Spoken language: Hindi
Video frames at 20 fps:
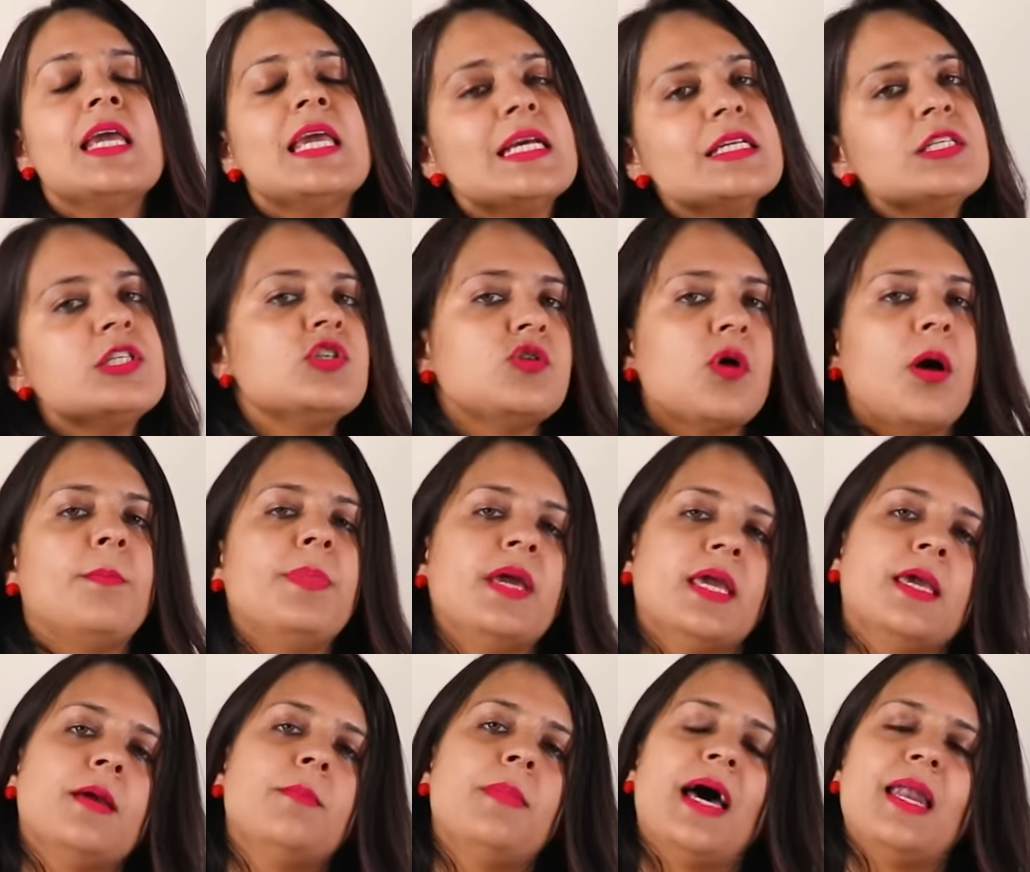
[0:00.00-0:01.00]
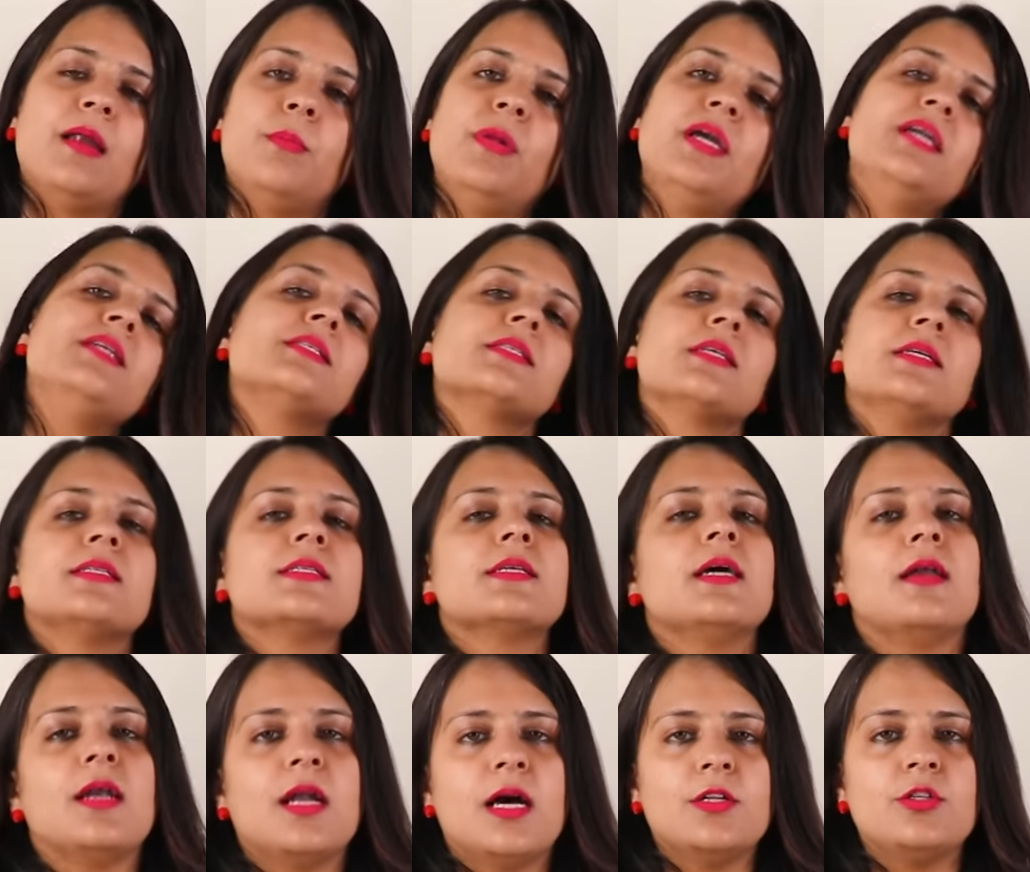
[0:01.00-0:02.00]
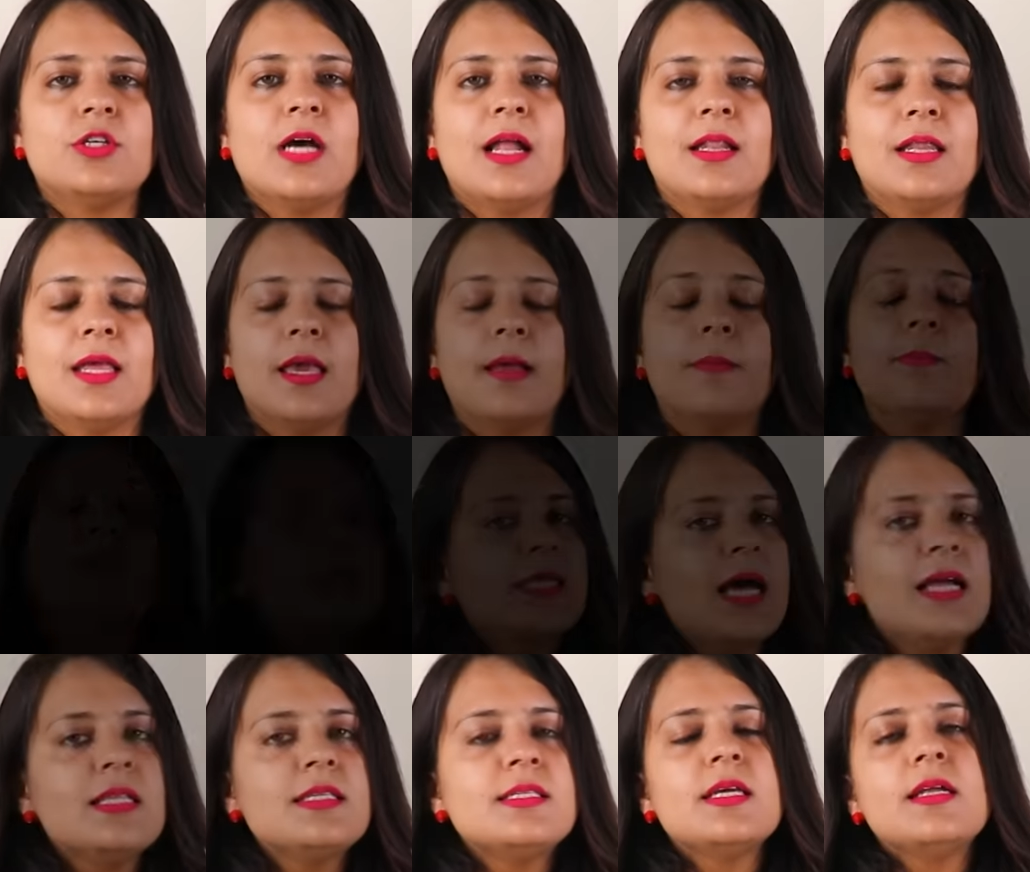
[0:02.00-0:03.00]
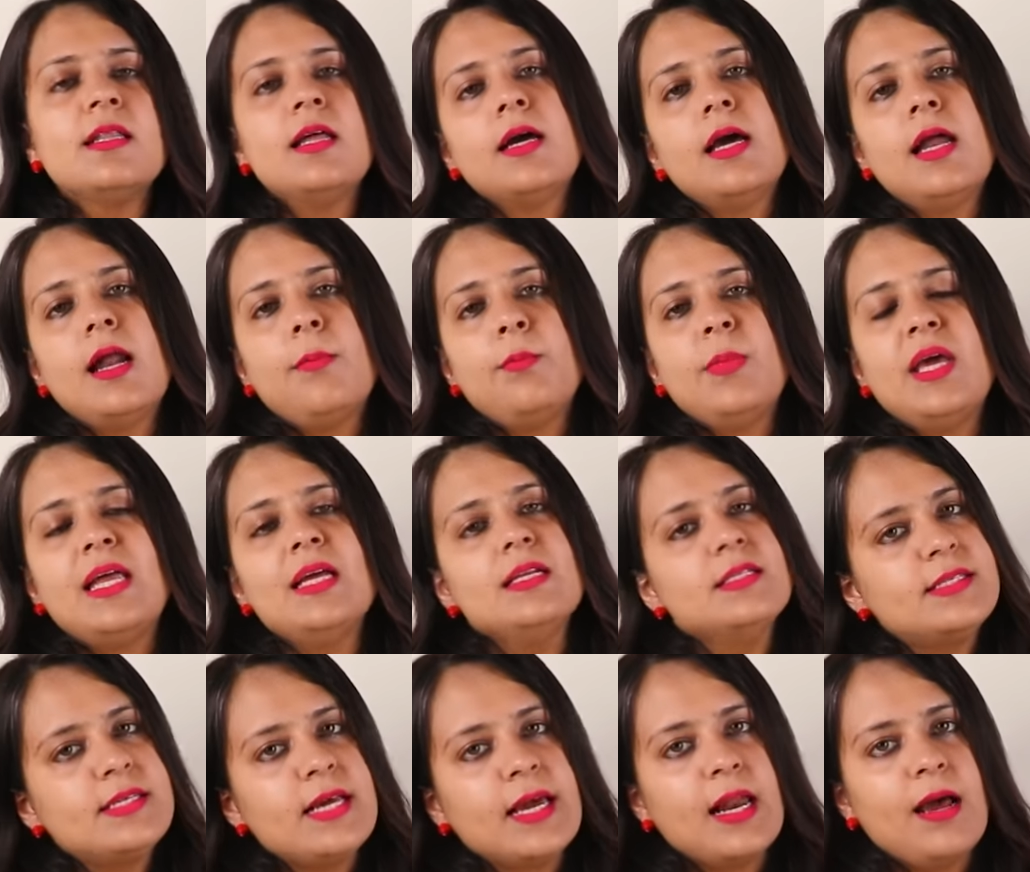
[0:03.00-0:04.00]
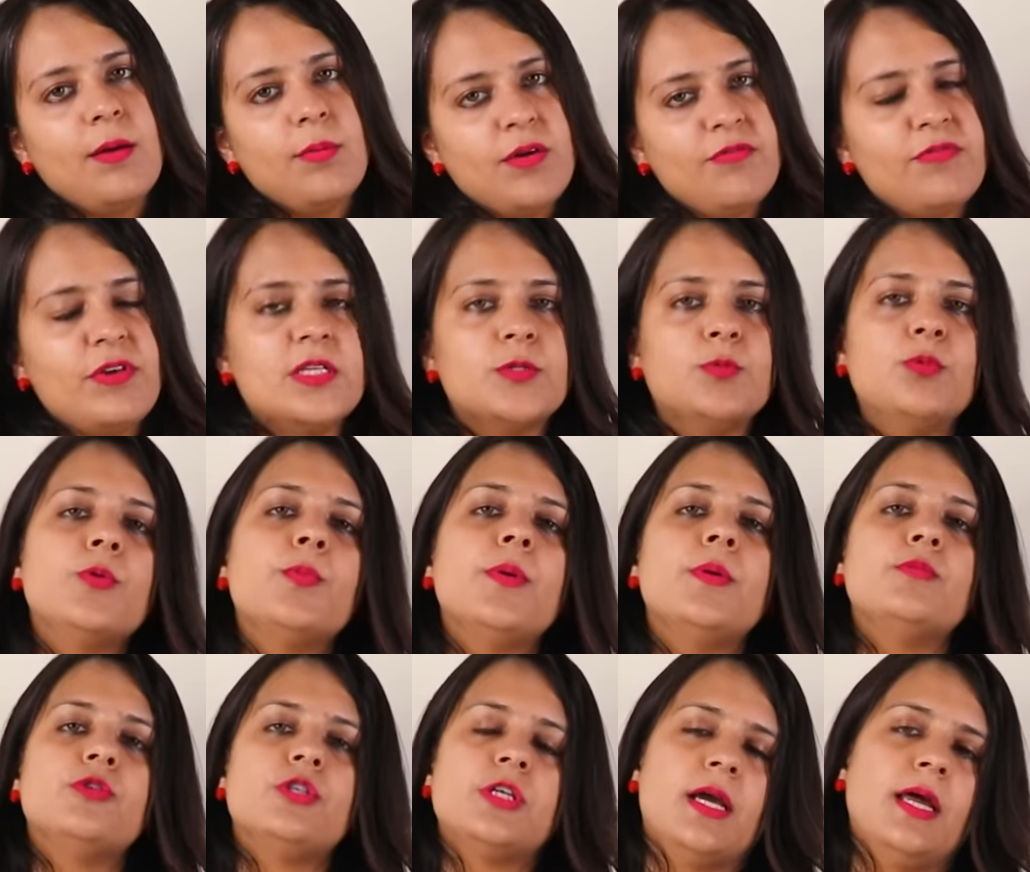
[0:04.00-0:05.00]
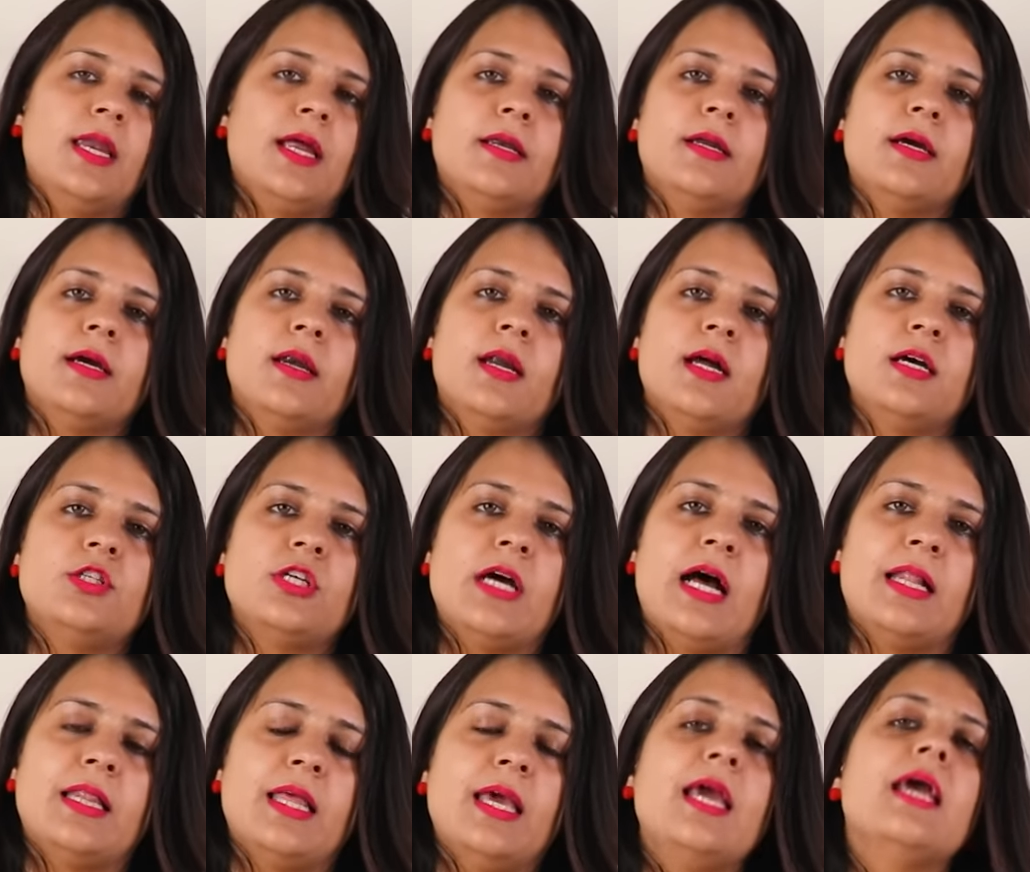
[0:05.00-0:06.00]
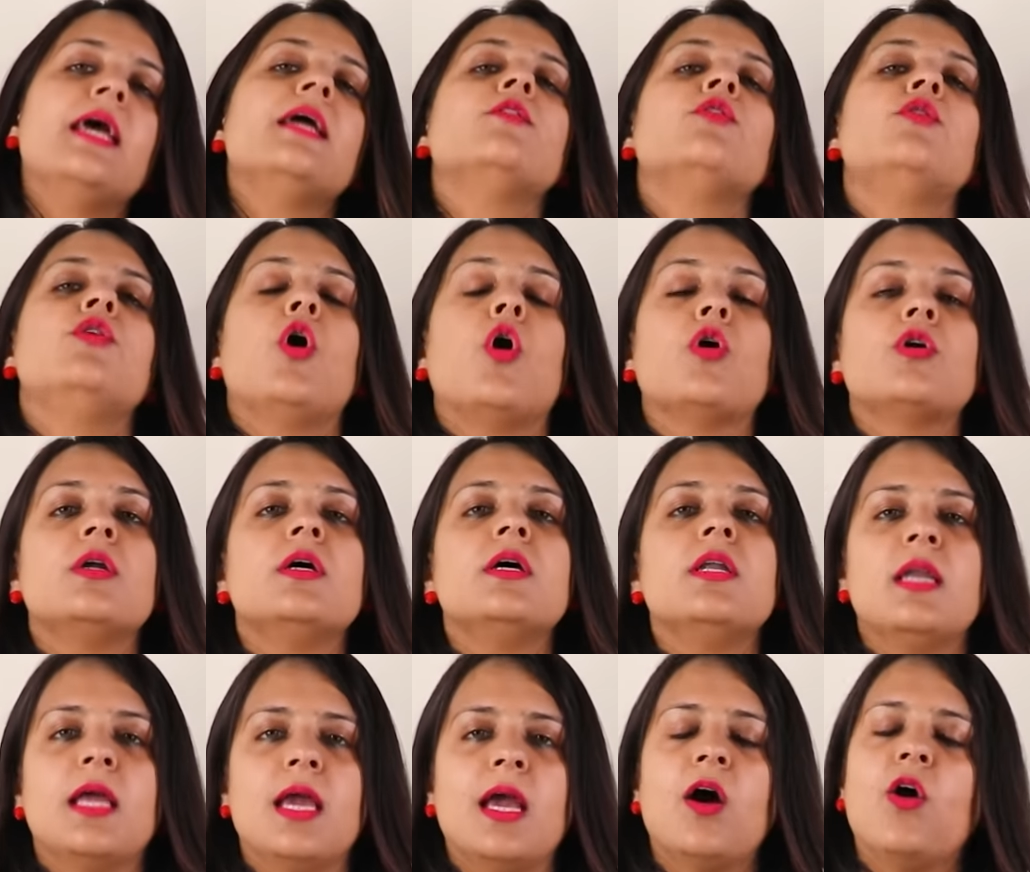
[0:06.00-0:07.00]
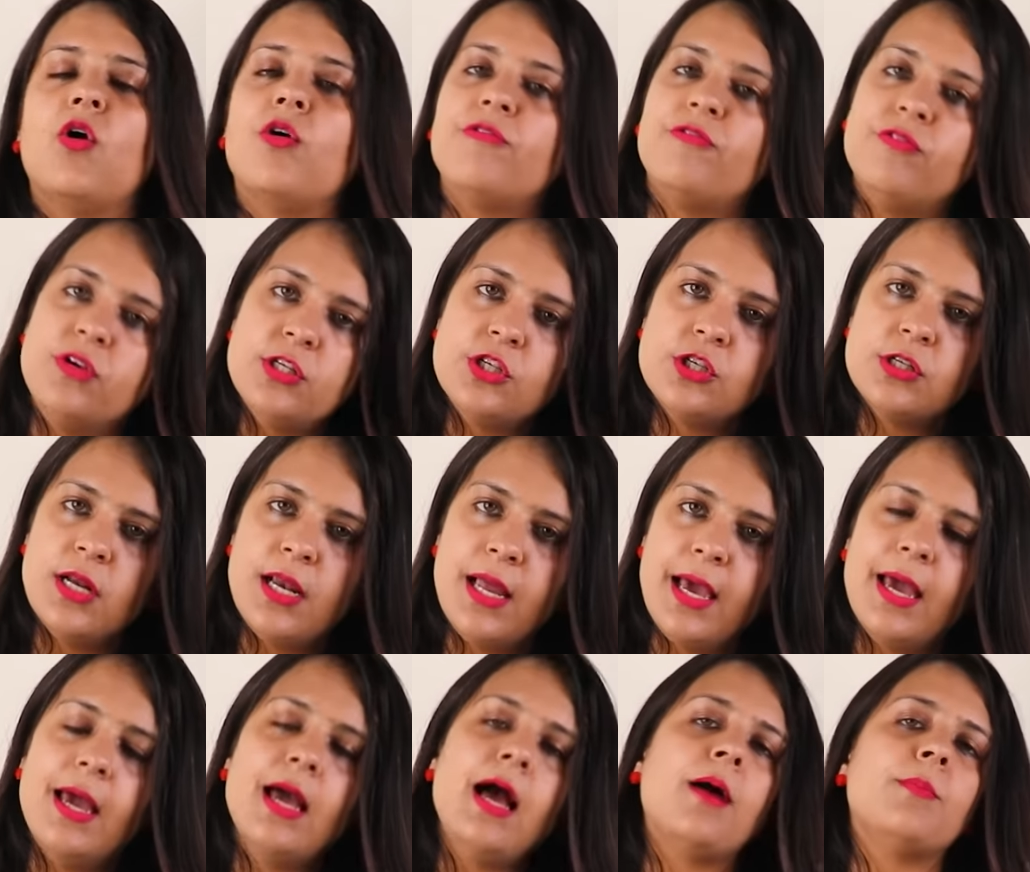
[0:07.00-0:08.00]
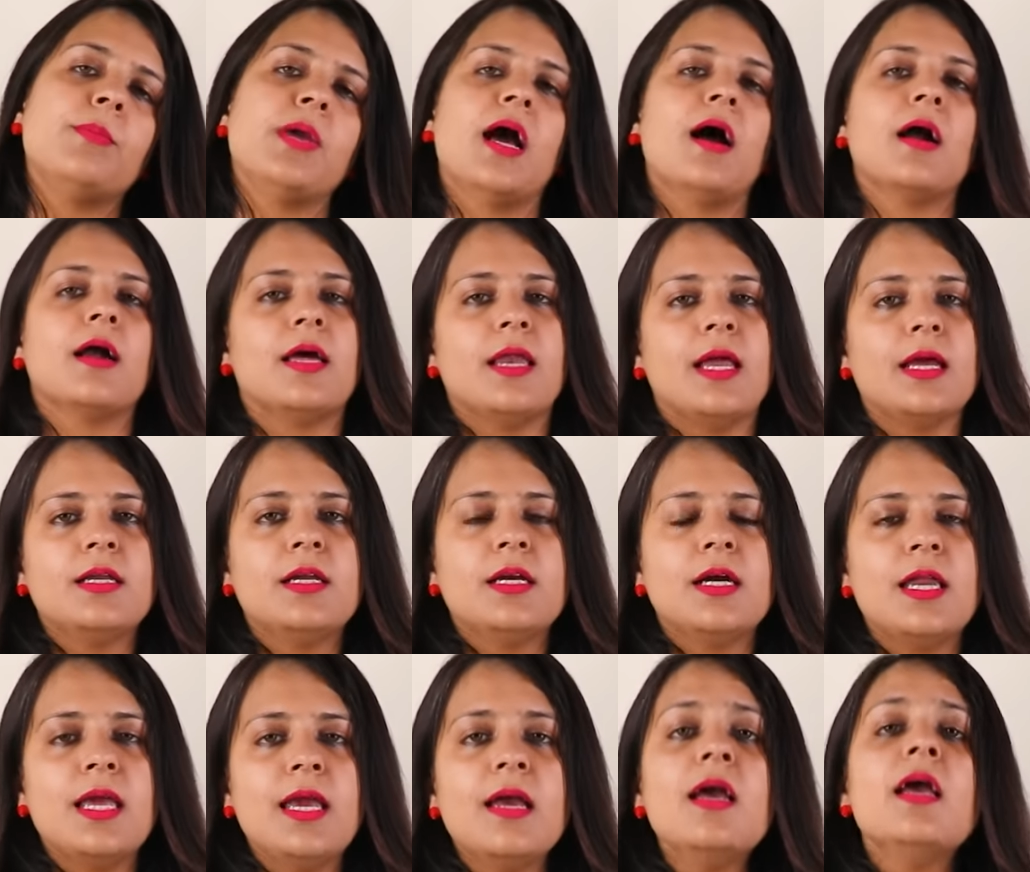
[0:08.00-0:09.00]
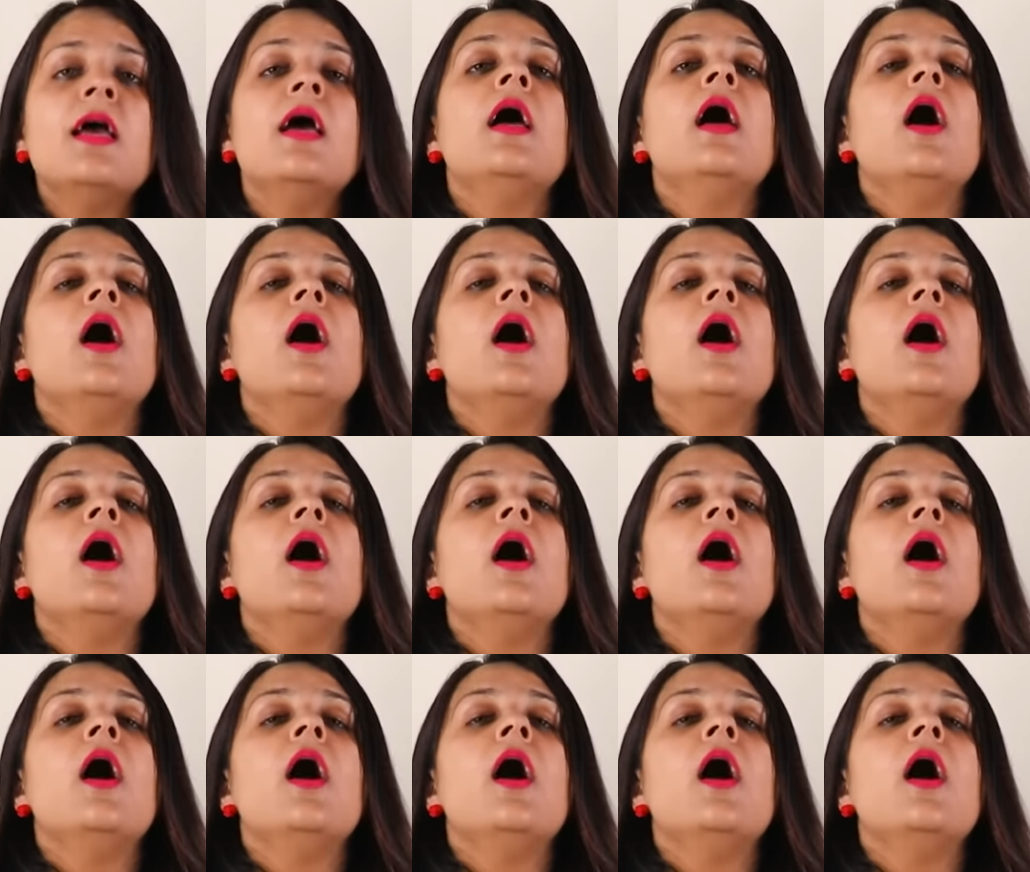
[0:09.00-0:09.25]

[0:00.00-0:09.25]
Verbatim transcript: किस टॉपिक के बारे में डिस्कस करना चाहते हैं साथ साथ अगर आप मेरे इंस्टाग्राम या फेसबुक पे मुझे कनेक्ट करना चाहते हैं तो डॉक्टर नेहा ऑफिशियल है आप यहाँ कनेक्ट करिए